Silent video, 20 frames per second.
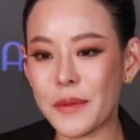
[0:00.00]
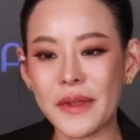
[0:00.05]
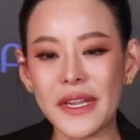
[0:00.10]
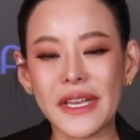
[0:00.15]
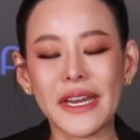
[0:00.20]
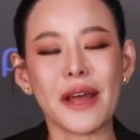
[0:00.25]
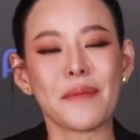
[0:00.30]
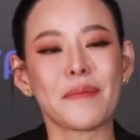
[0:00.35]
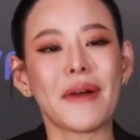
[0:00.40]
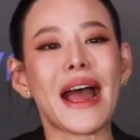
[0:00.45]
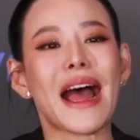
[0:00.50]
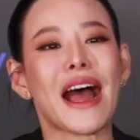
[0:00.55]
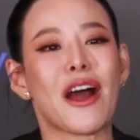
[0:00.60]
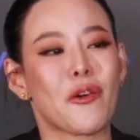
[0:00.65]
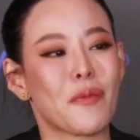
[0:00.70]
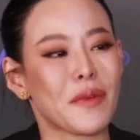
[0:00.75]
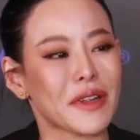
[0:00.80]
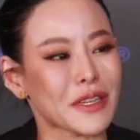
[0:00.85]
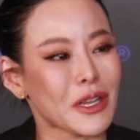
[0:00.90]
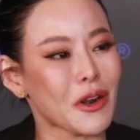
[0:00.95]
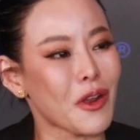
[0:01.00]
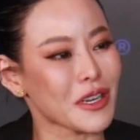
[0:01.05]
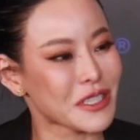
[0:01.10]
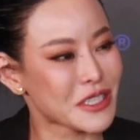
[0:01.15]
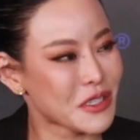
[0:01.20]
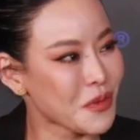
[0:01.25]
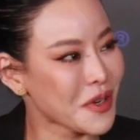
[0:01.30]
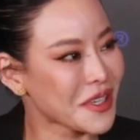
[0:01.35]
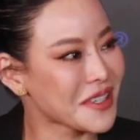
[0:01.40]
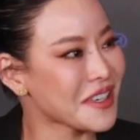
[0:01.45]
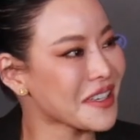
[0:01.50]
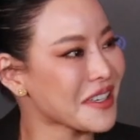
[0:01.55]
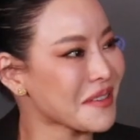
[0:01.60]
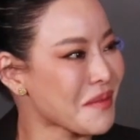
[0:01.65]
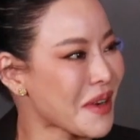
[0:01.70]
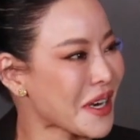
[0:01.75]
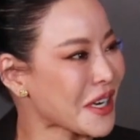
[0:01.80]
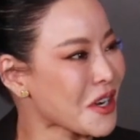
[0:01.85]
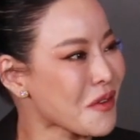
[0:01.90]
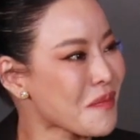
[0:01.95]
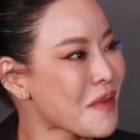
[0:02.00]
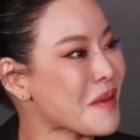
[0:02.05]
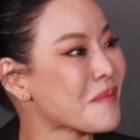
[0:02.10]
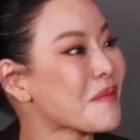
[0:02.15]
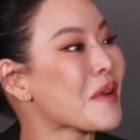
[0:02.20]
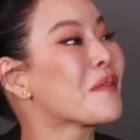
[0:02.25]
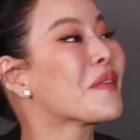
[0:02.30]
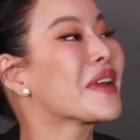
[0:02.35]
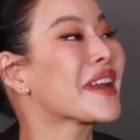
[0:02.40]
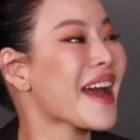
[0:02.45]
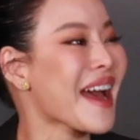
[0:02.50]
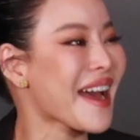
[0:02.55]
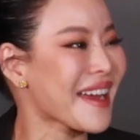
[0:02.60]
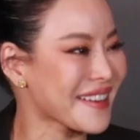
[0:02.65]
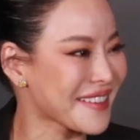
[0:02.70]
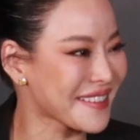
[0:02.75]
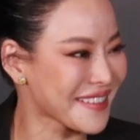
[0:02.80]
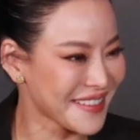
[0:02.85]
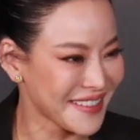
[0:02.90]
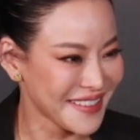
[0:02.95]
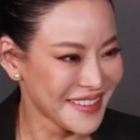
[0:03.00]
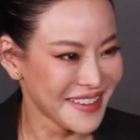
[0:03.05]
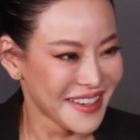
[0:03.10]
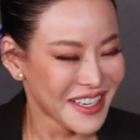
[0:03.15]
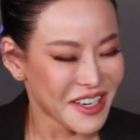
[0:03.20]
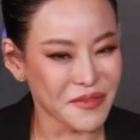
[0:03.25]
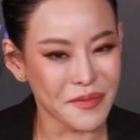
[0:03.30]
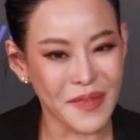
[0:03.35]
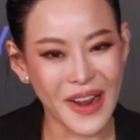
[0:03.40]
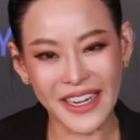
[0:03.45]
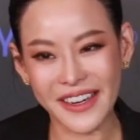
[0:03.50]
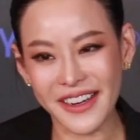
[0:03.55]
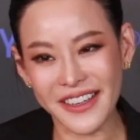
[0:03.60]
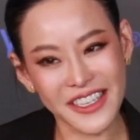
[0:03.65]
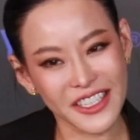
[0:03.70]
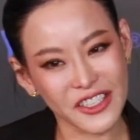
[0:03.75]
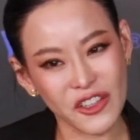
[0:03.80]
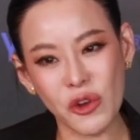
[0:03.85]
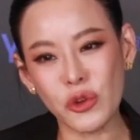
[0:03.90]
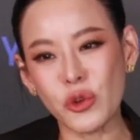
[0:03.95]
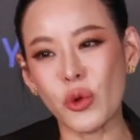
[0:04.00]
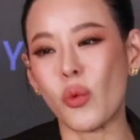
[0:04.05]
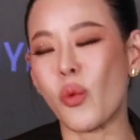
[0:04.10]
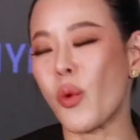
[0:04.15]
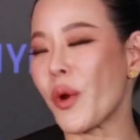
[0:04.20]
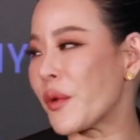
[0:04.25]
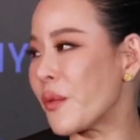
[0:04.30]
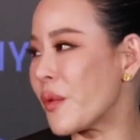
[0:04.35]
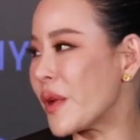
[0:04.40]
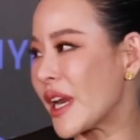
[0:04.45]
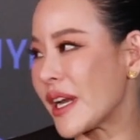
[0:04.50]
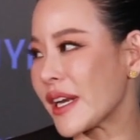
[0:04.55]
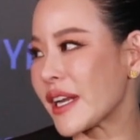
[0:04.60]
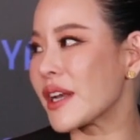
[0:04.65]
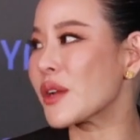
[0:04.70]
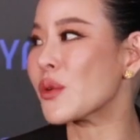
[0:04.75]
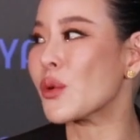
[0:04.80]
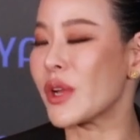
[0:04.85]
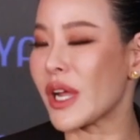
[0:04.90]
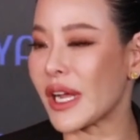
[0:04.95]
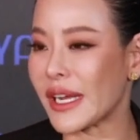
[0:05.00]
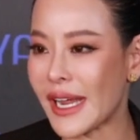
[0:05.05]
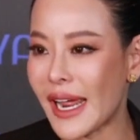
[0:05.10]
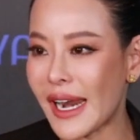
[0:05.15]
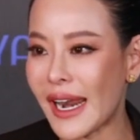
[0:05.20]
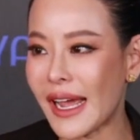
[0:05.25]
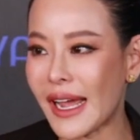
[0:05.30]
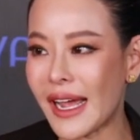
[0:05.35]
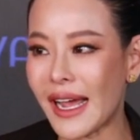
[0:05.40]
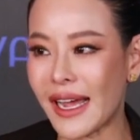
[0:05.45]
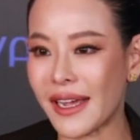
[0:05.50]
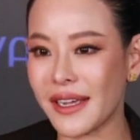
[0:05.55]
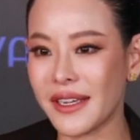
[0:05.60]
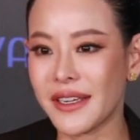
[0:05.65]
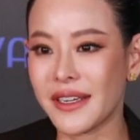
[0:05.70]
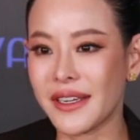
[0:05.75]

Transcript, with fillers: พี่ๆทำข่าวมาตลอดชีวิตเนอะ มันก็เป็นไปไม่ได้เนอะมันก็ยังต้องอยู่วนเวียนกันอยู่อย่างเงี้ยแหละค่ะ